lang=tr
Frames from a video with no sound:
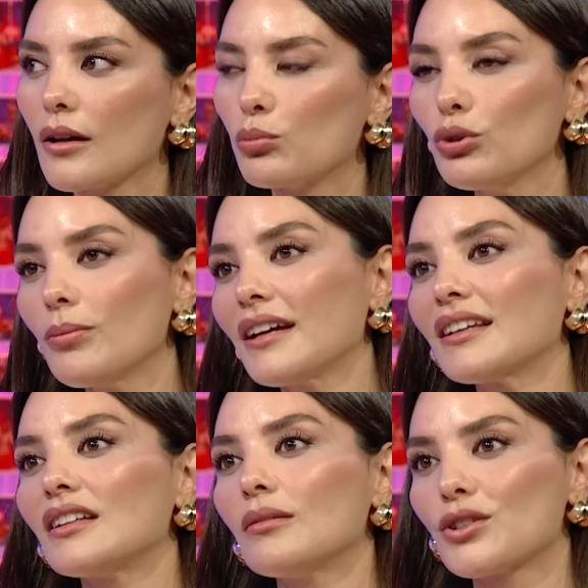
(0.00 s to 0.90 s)
Bunu ben
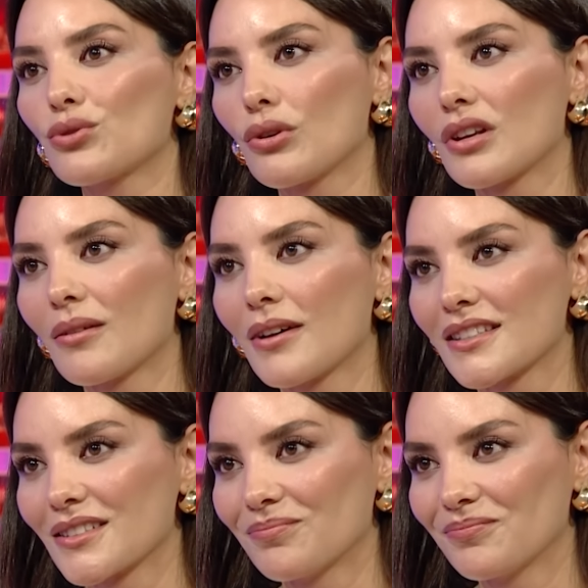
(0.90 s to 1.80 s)
kendime
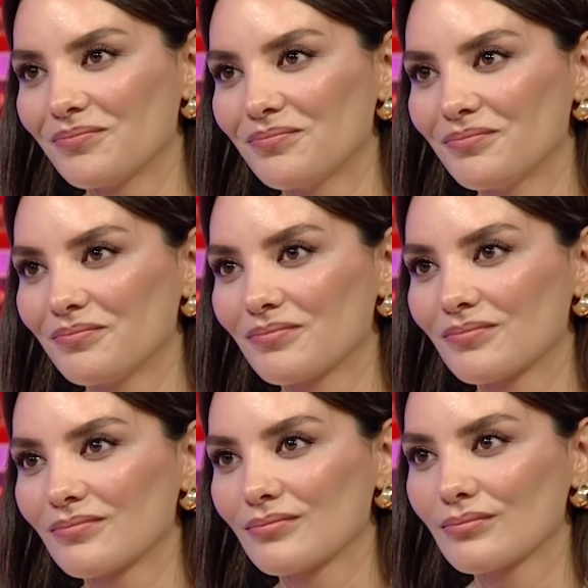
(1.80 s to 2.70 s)
söyleyemezdim. Hmm.
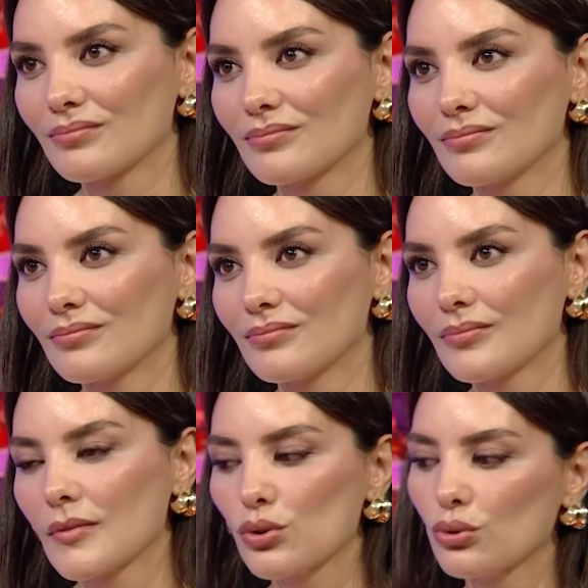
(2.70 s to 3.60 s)

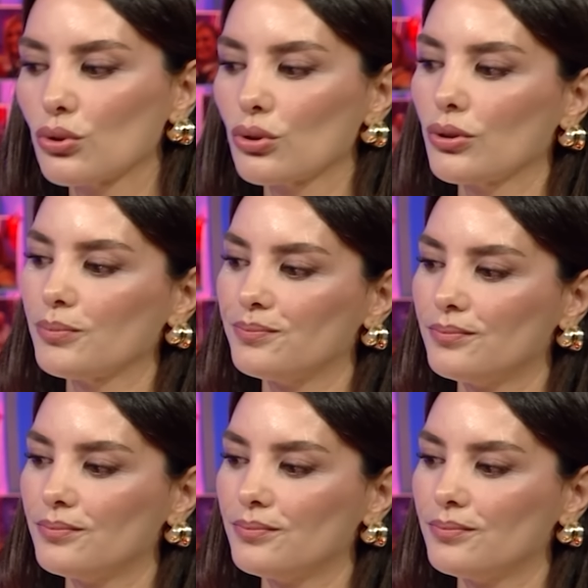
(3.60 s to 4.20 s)
Çünkü